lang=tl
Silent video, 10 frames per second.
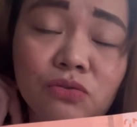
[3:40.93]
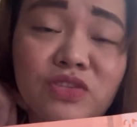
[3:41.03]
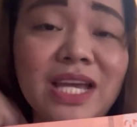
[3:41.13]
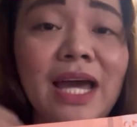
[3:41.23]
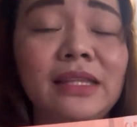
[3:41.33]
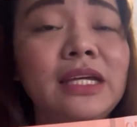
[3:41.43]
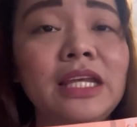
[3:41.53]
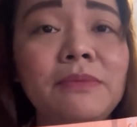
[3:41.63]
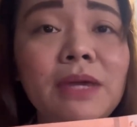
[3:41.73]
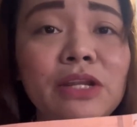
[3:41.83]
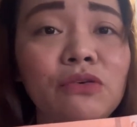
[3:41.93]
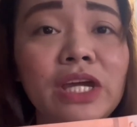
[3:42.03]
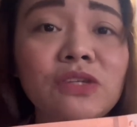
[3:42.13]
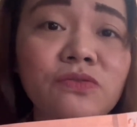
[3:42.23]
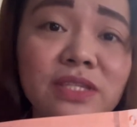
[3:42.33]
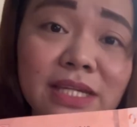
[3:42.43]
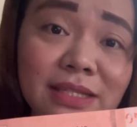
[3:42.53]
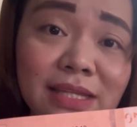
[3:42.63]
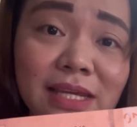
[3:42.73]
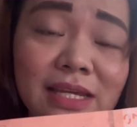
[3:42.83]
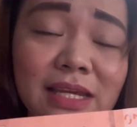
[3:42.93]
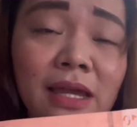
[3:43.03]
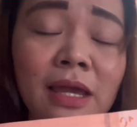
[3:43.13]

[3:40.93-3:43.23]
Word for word: Kung sa atin, eh, merong Quezon City,